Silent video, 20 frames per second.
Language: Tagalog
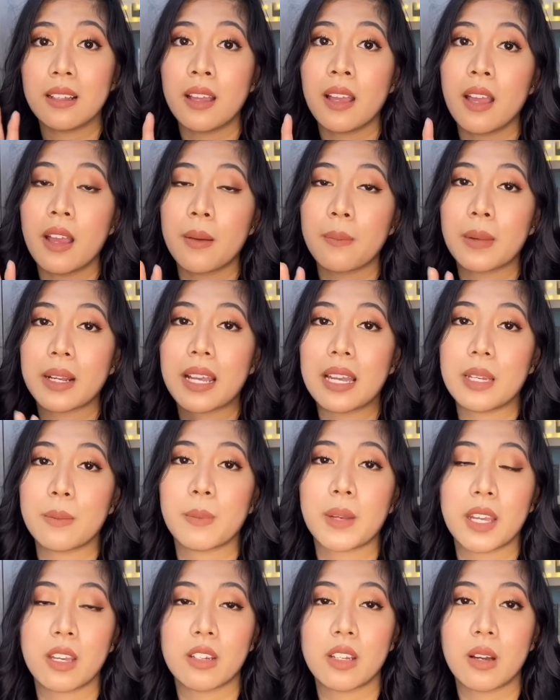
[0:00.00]
maghanap
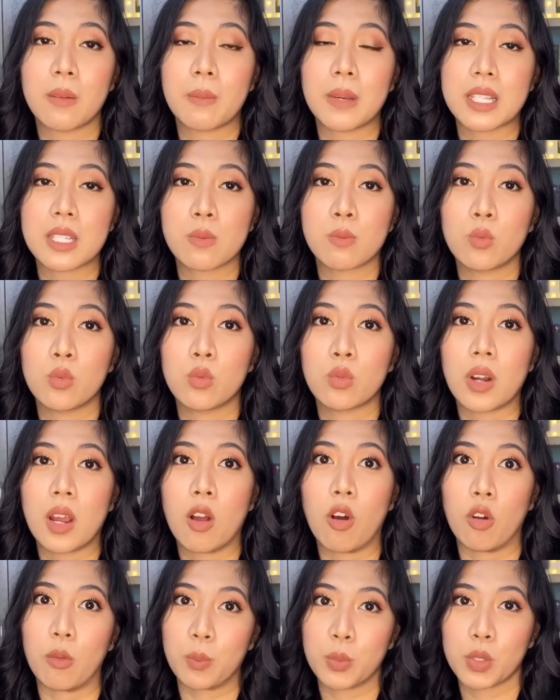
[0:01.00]
kayo ng mas murang
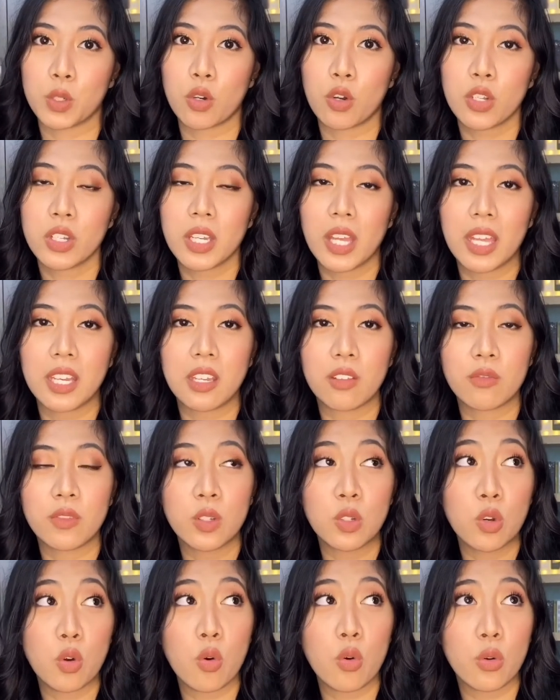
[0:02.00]
option. And if you
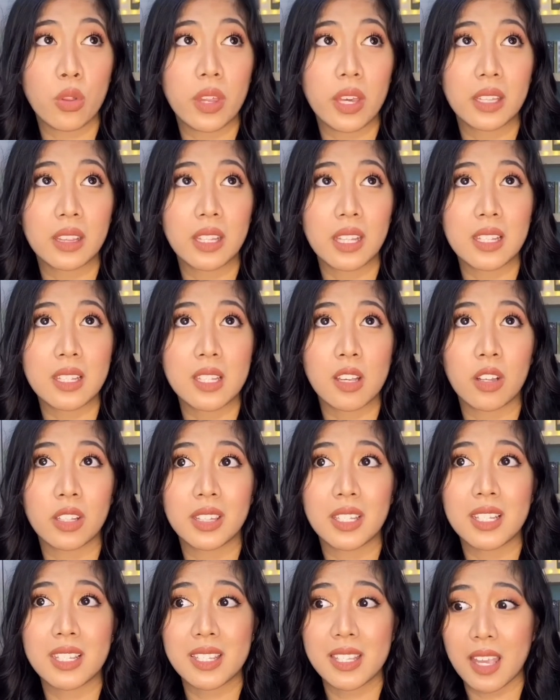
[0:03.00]
know that it's on the
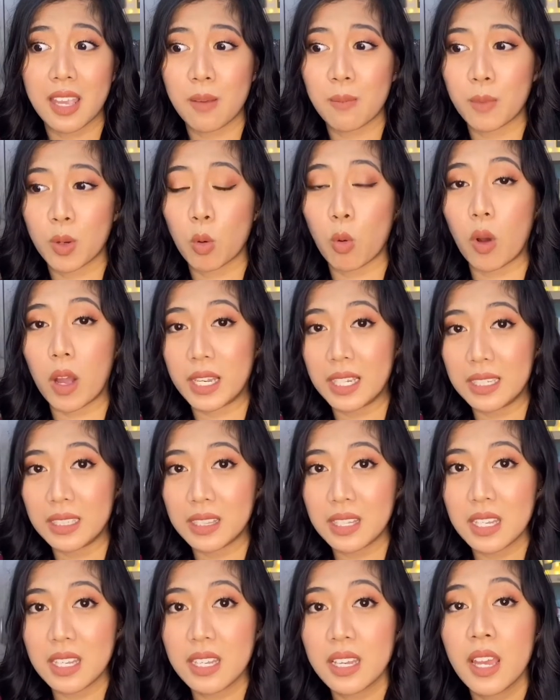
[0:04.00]
same
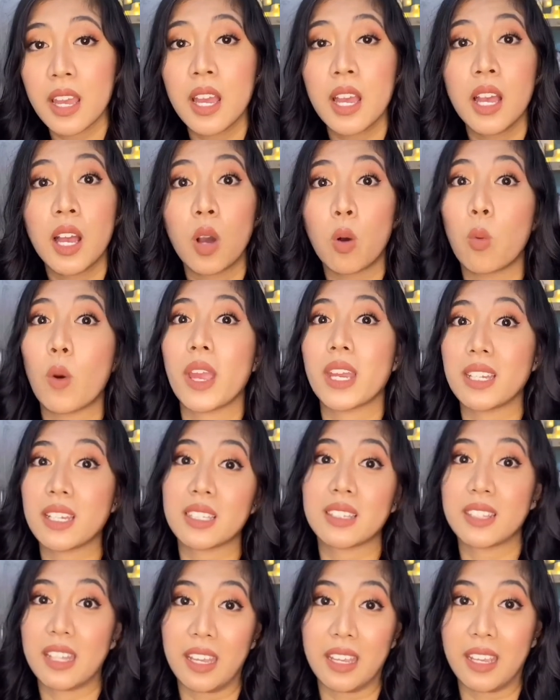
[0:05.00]
quality, why not
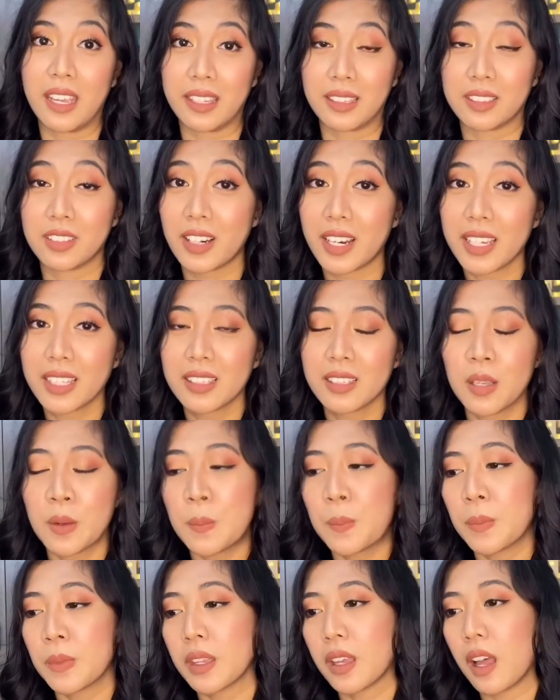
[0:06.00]
take it, right?
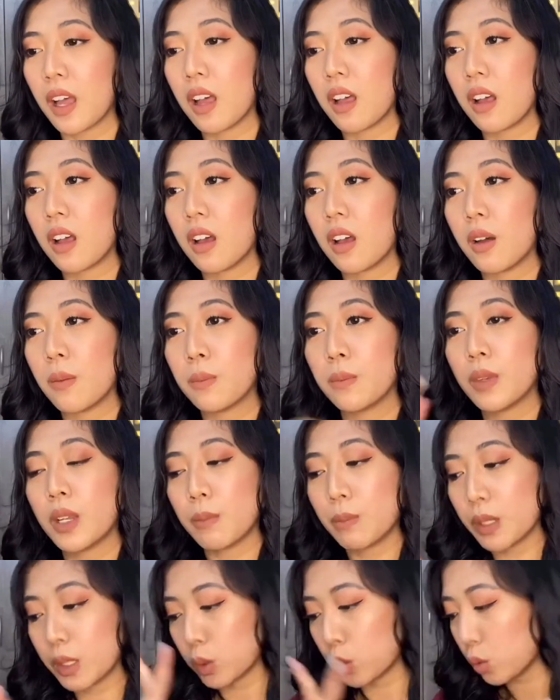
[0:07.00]
Um,
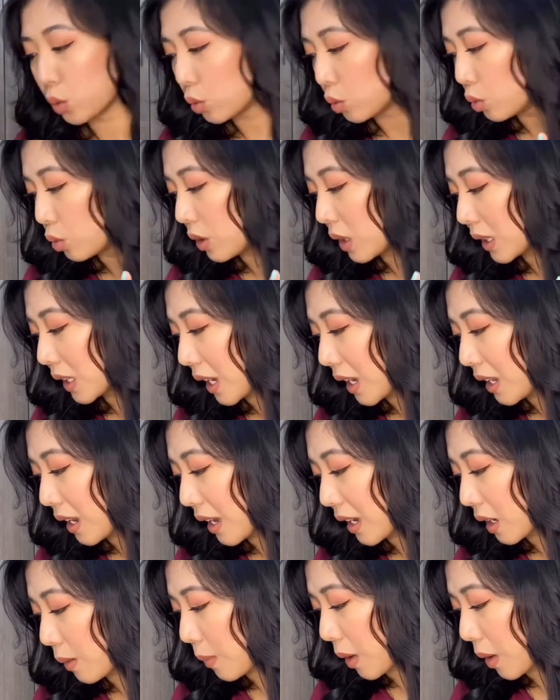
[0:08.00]
number two that I like about